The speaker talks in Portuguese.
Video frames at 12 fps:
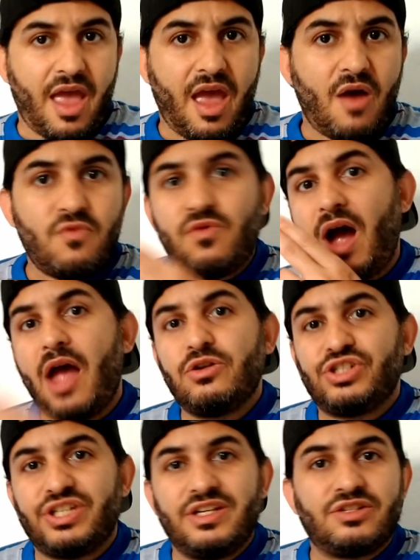É um
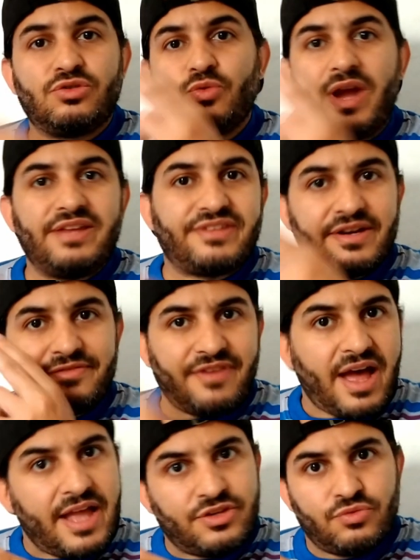raio-x do Adrian
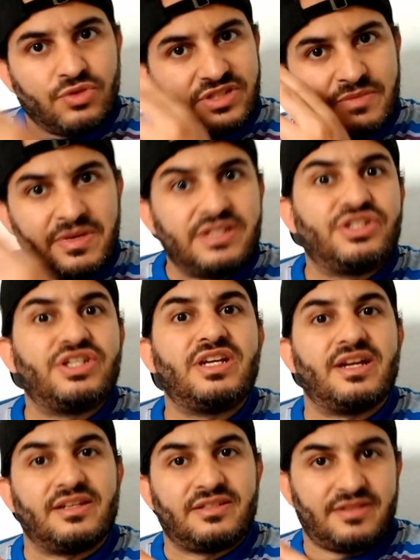White, o
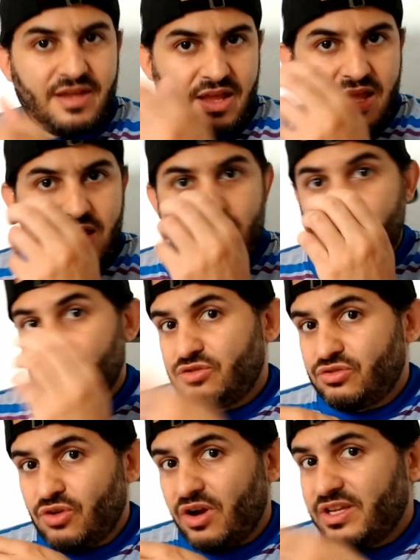Ozymandias.
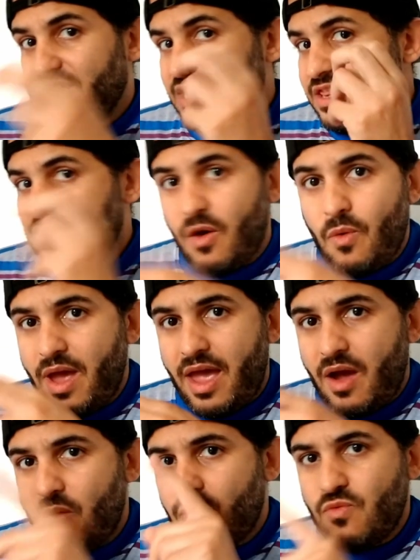Só que não
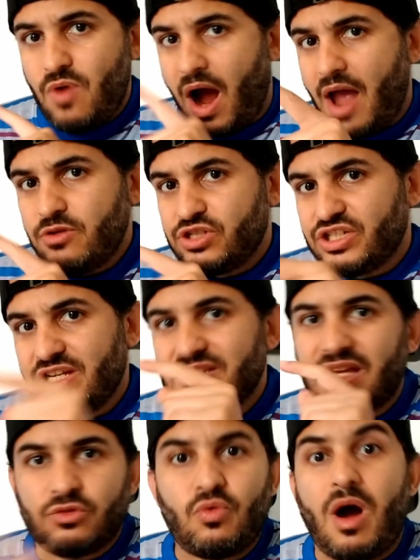é um
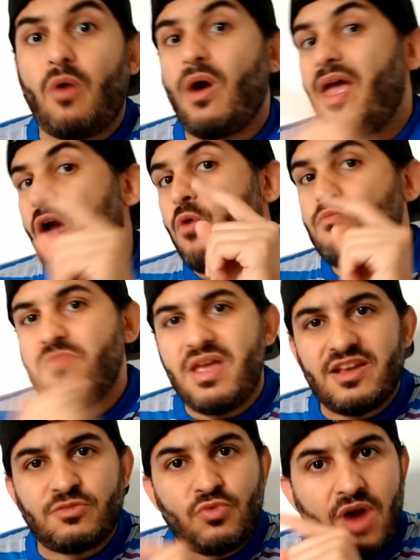raio-x atual, é o
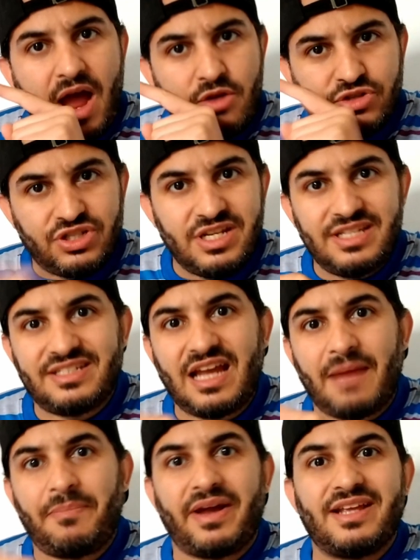mesmo raio-x que
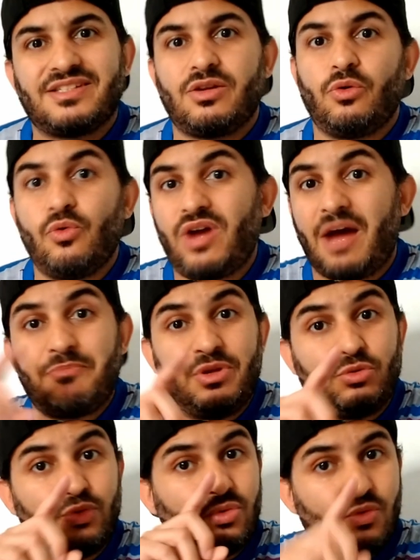apareceu no
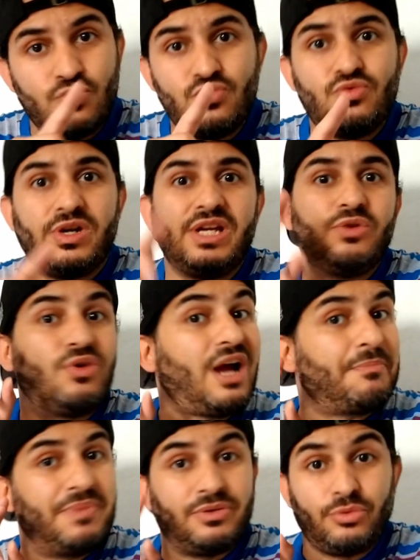capítulo 1 e no
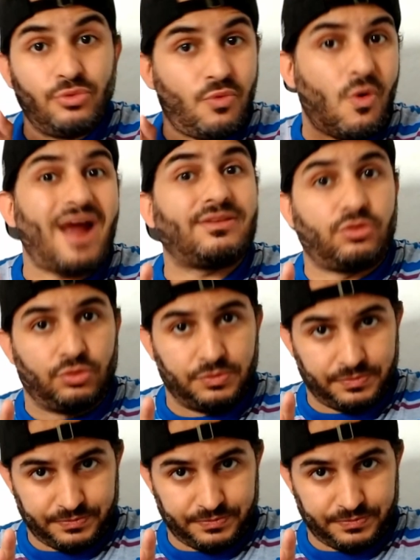capítulo 4.